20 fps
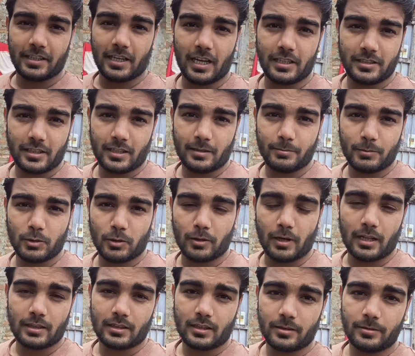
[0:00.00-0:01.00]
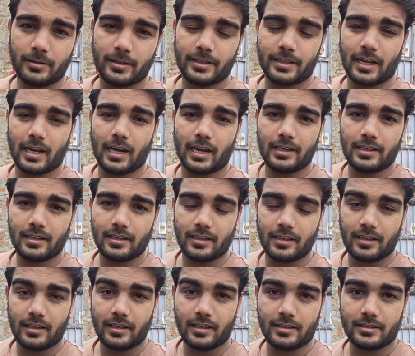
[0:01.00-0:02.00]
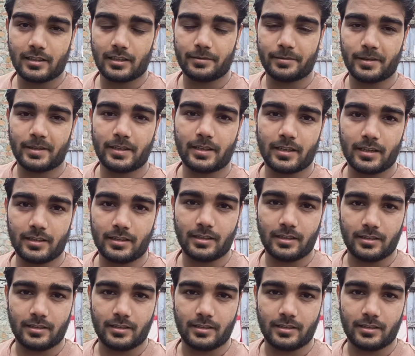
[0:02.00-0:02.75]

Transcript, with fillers: गधा जन्म छोड़ाते हुए नहा लिए हैं एक जनवरी के